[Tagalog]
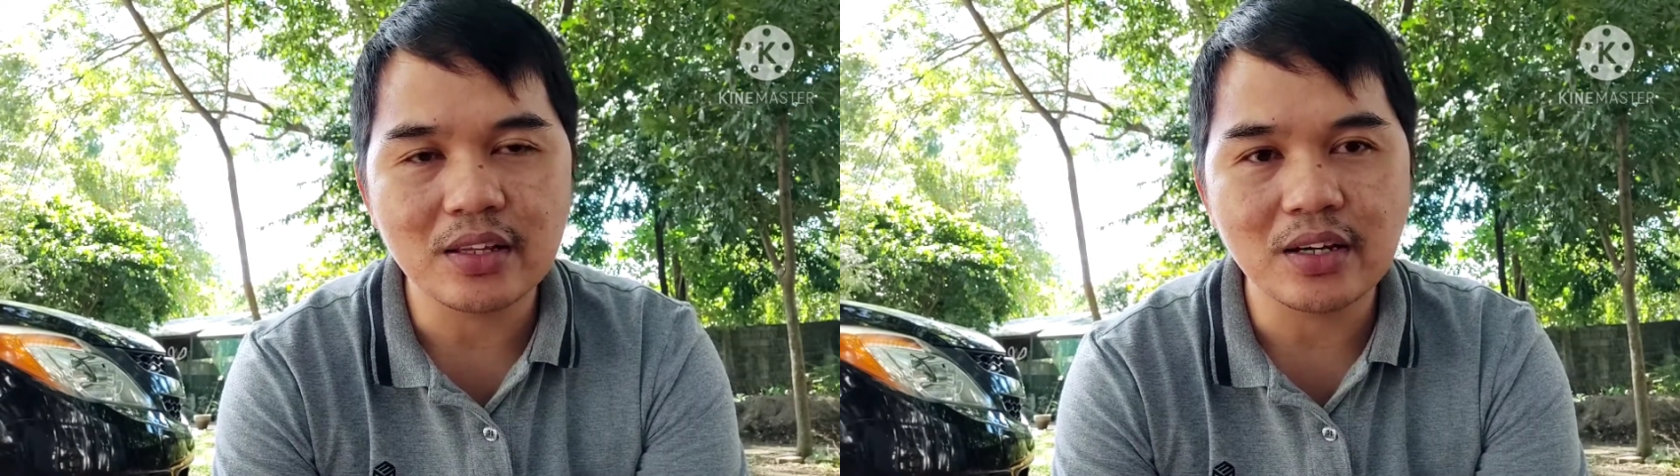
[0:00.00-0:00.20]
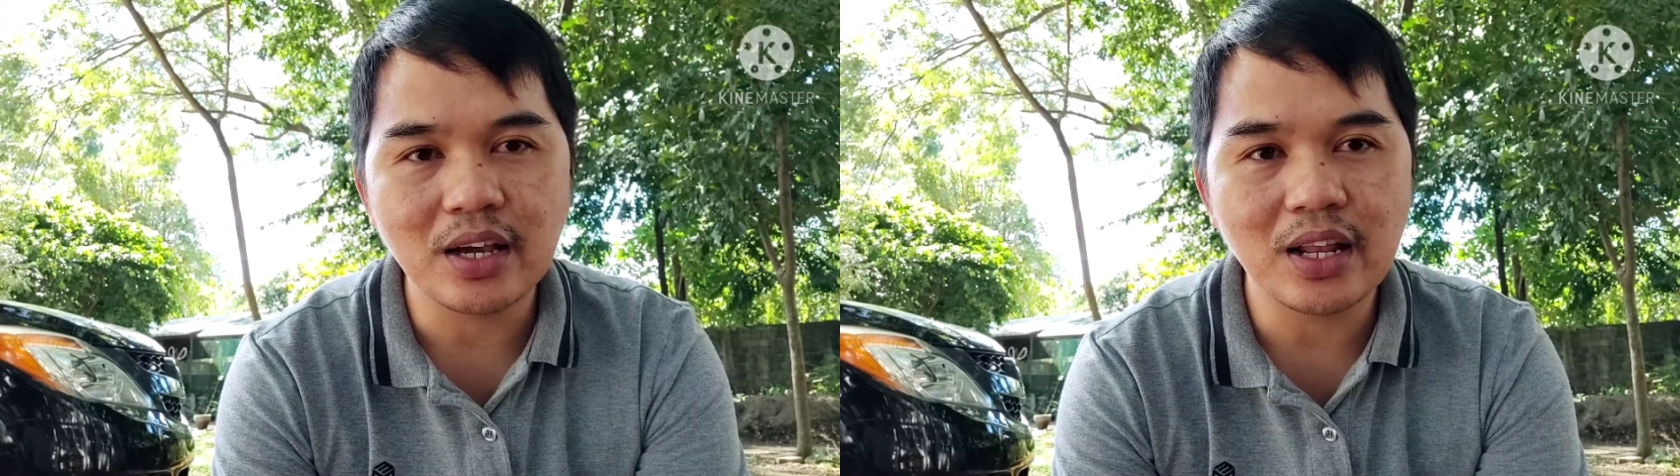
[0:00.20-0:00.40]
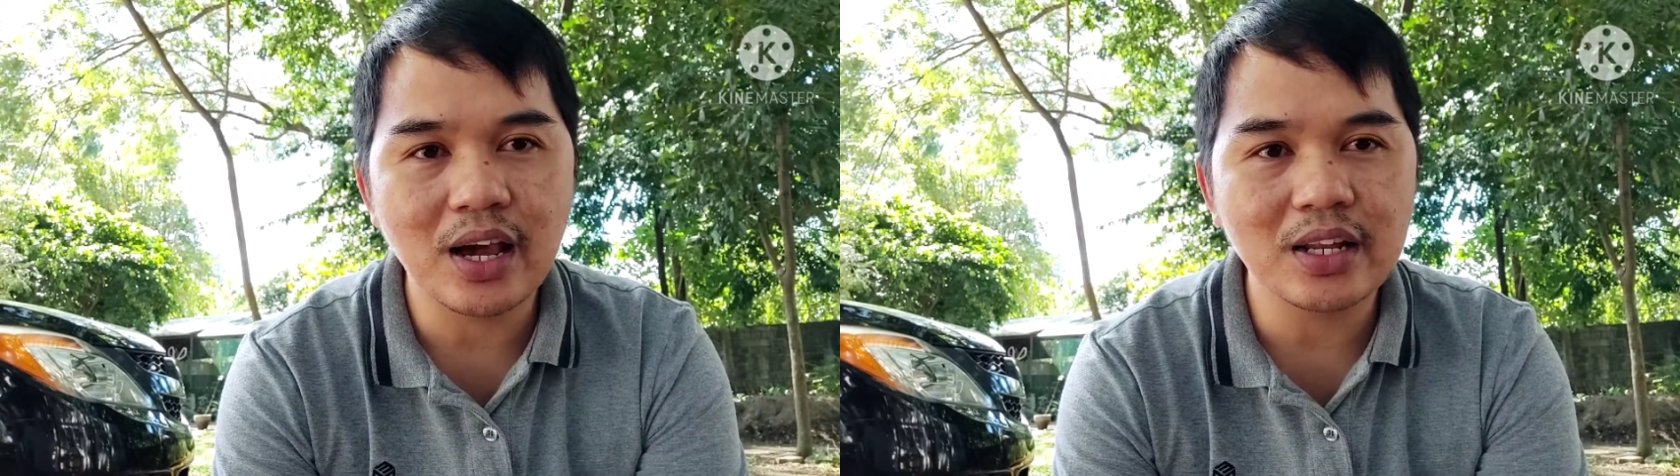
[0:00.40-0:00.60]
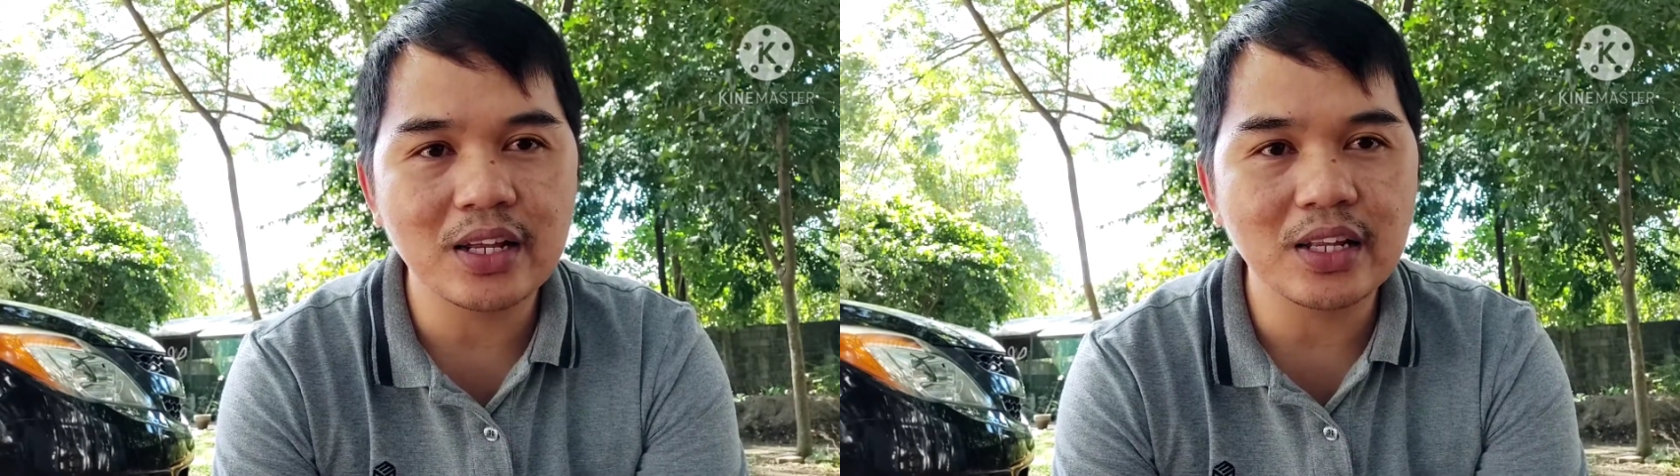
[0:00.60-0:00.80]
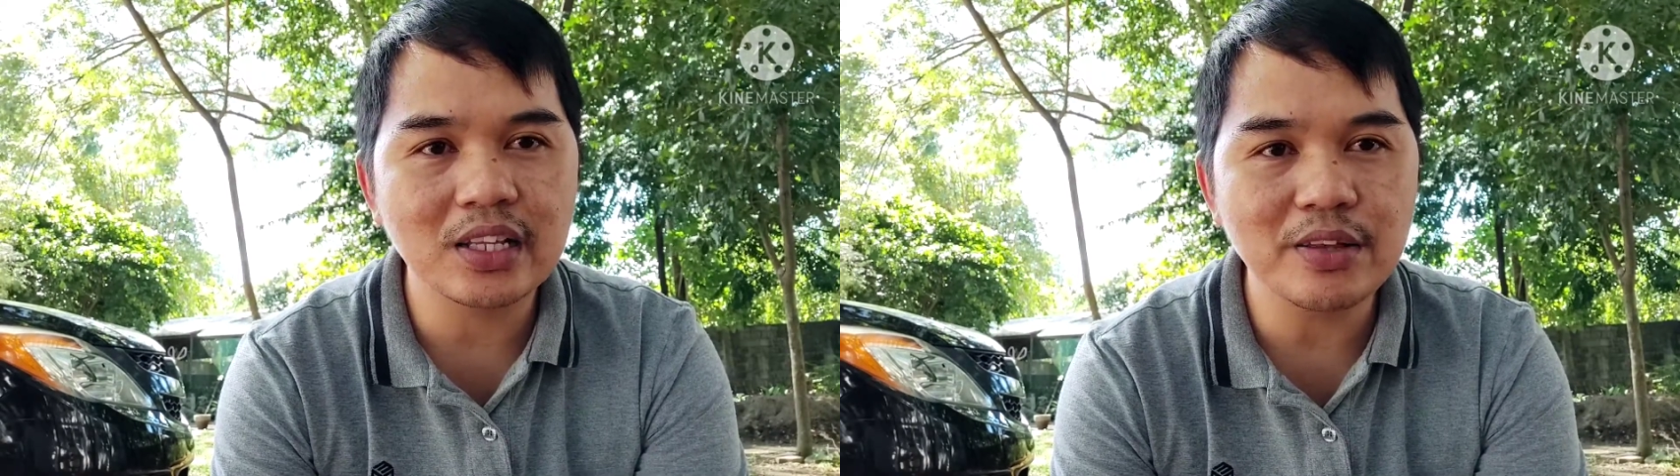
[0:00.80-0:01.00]
Ang kailangan
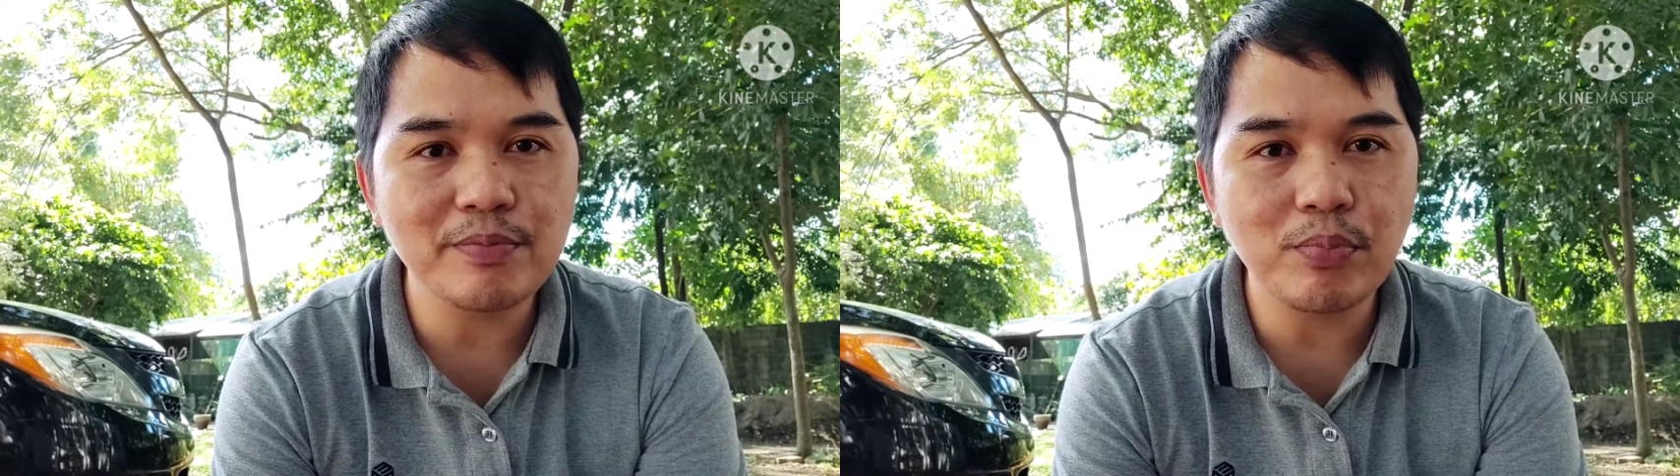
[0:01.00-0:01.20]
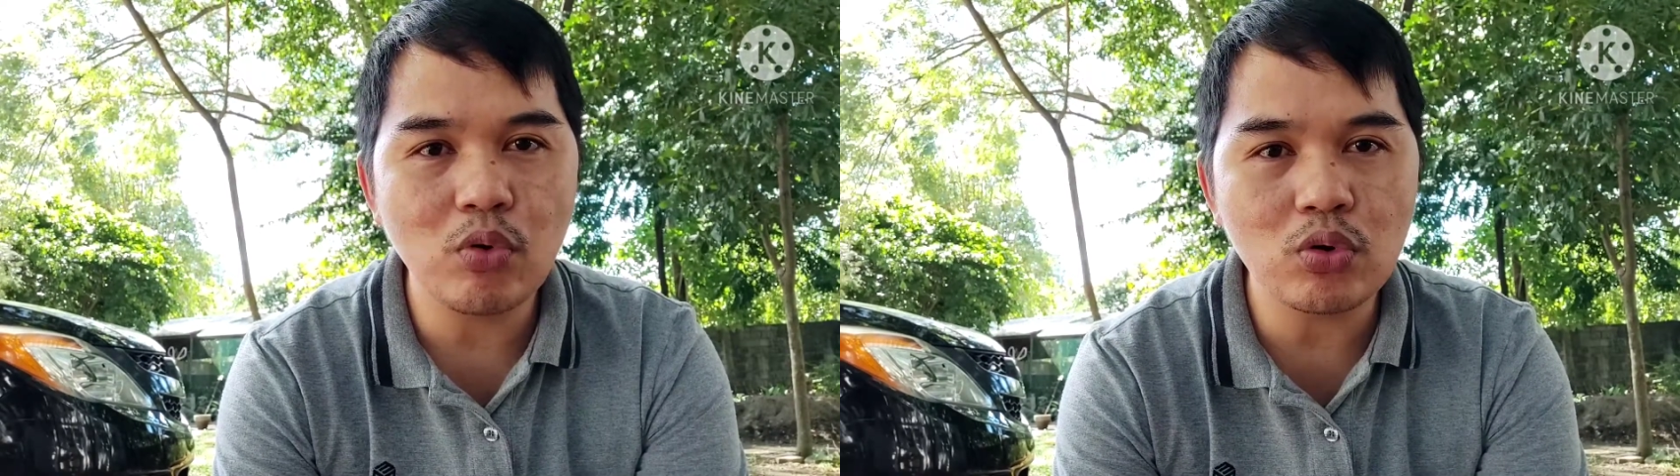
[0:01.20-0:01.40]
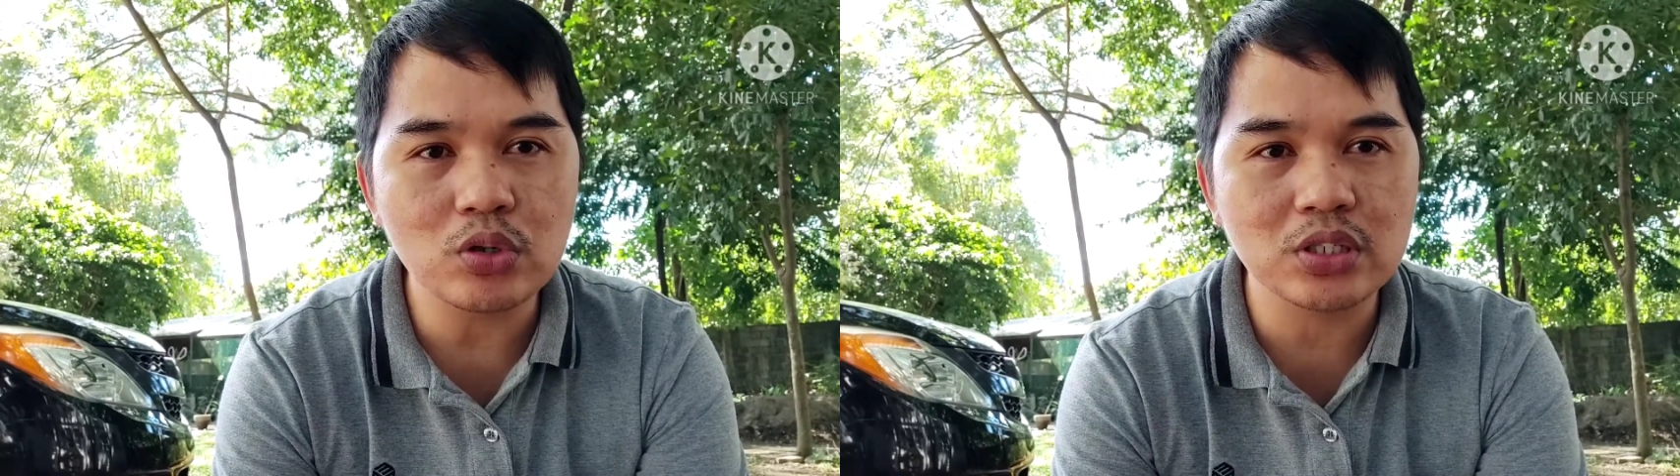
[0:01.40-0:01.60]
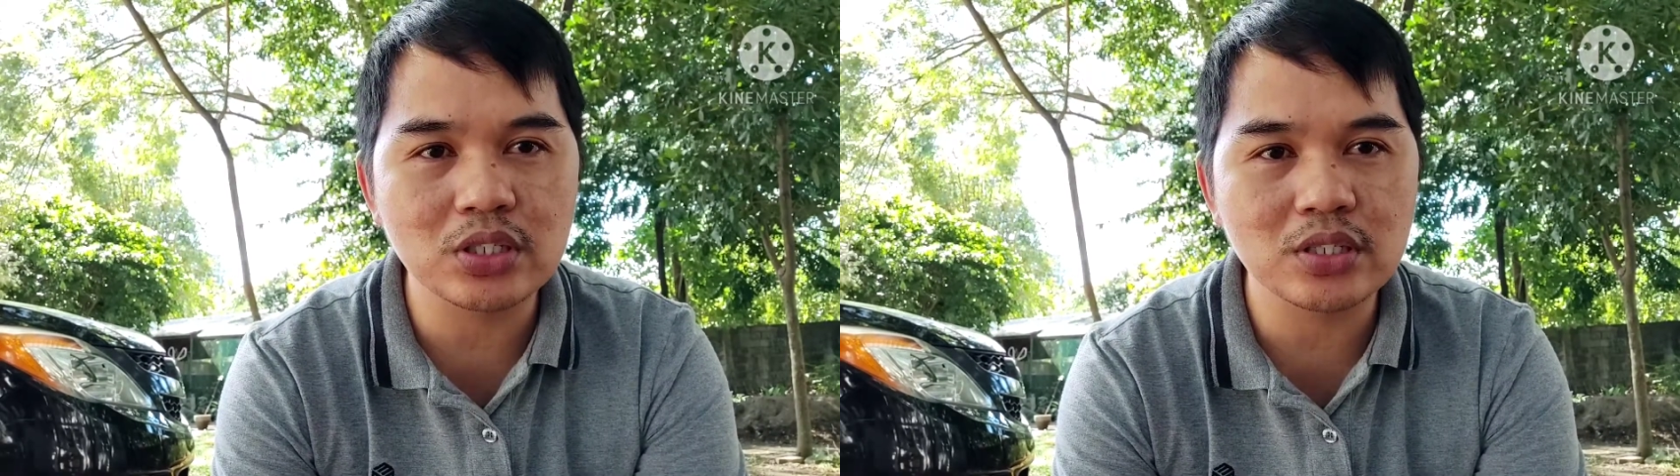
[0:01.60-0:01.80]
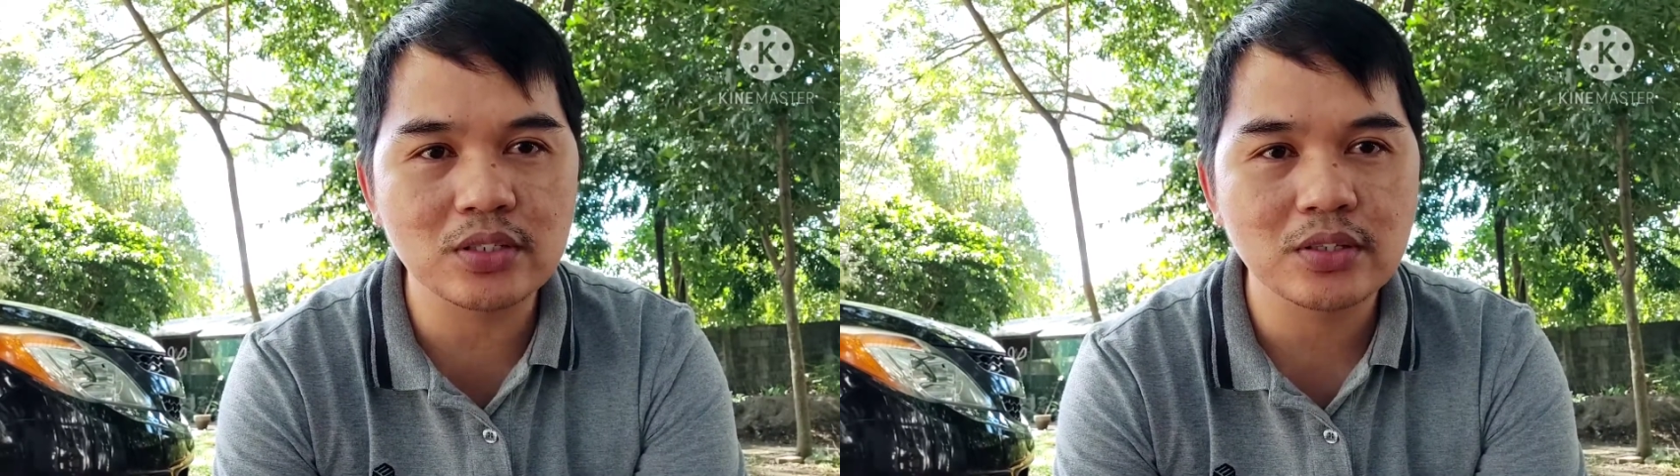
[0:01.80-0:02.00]
lang natin, focus.